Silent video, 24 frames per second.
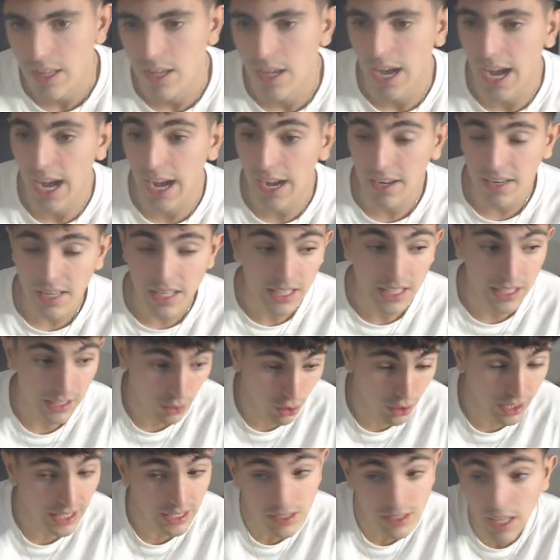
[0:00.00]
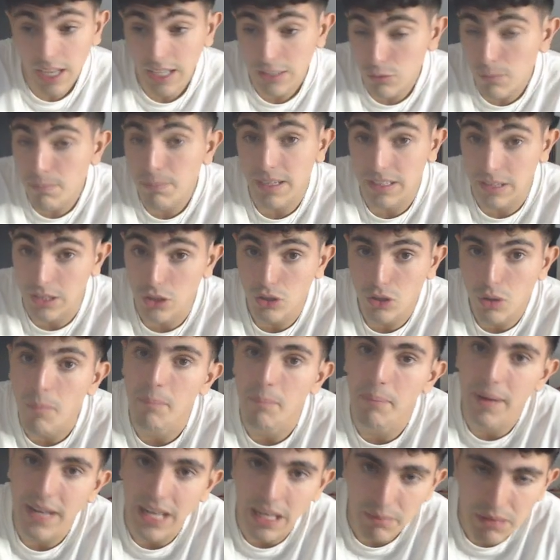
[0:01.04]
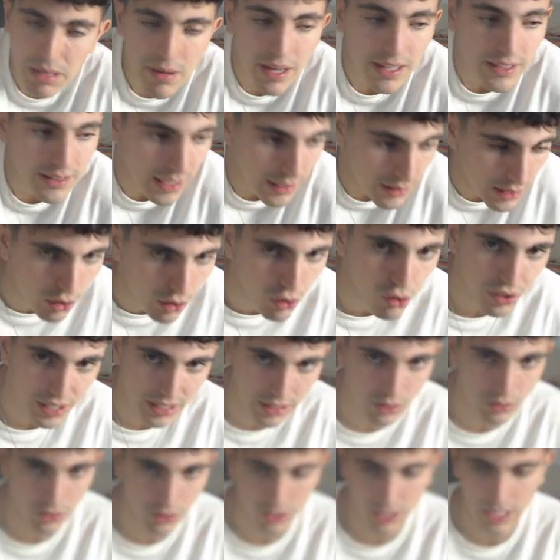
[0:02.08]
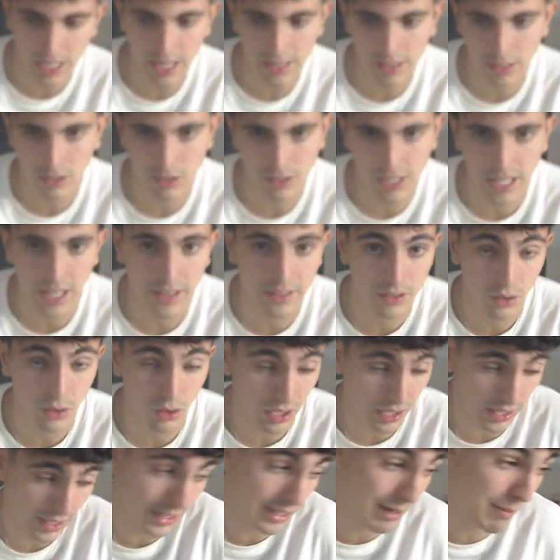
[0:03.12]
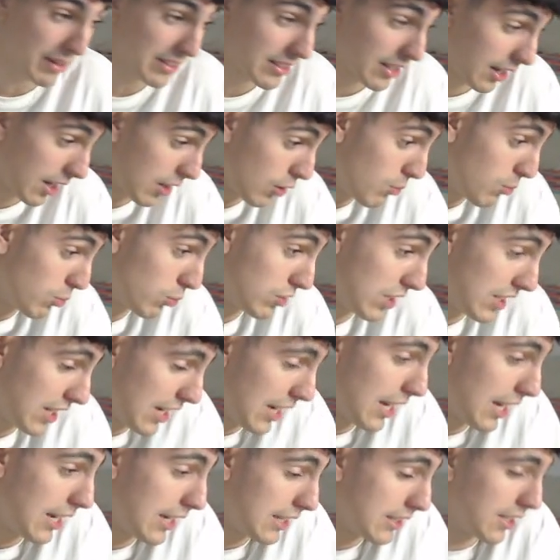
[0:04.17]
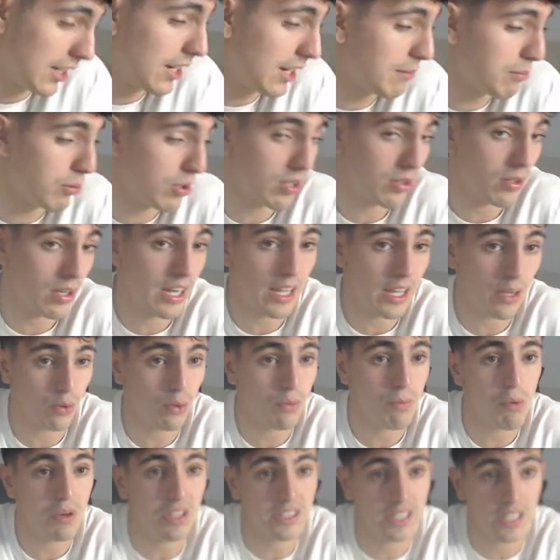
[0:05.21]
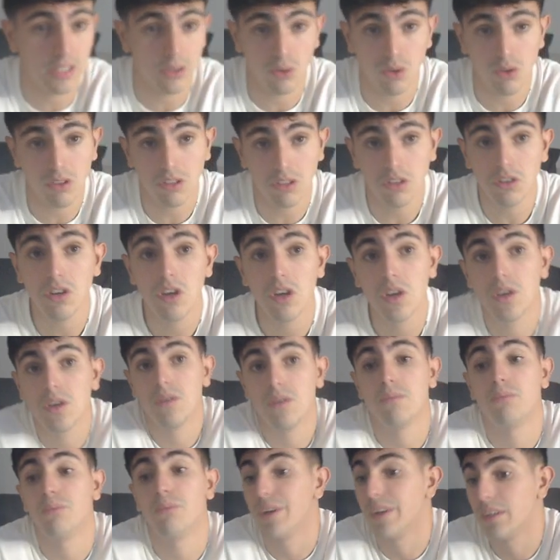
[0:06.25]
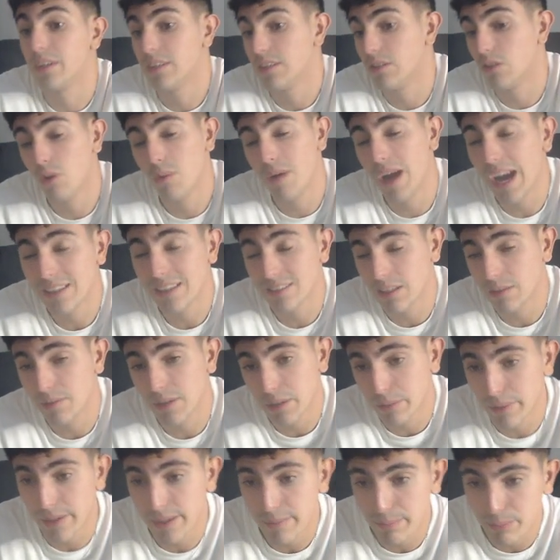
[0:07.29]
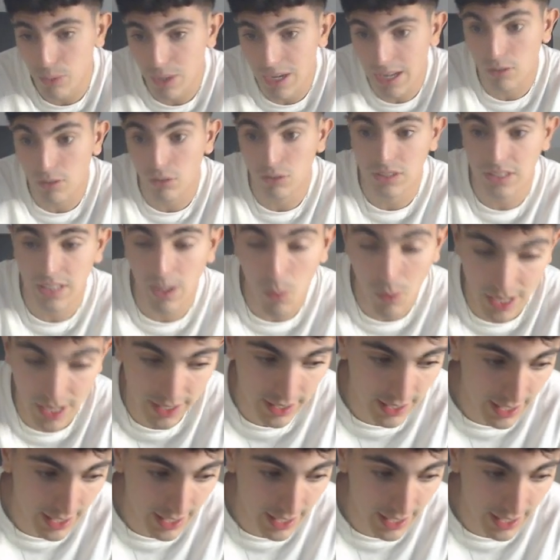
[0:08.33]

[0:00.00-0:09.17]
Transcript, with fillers: Ángel y creo que es, hace un partido para mí bastante correcto el Adi, Zorrilla. ¿Qué pasa? Que como tiene le tiene pues, la, cruz puesta a todo Dios, pues no van a saber ver pues, las cositas buenas que